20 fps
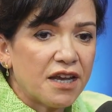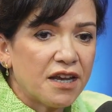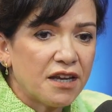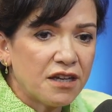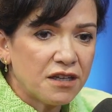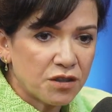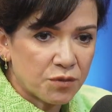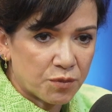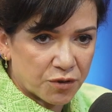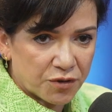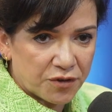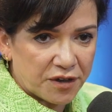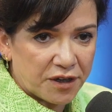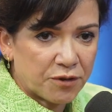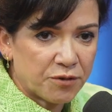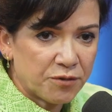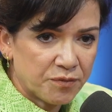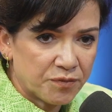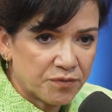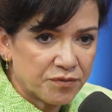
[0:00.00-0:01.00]
Henri
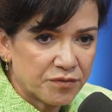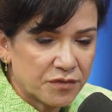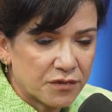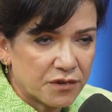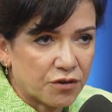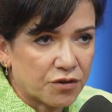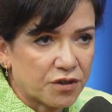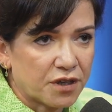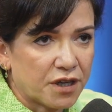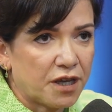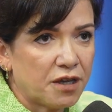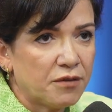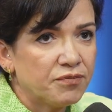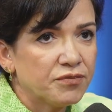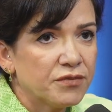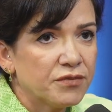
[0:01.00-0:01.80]
Borel, ok?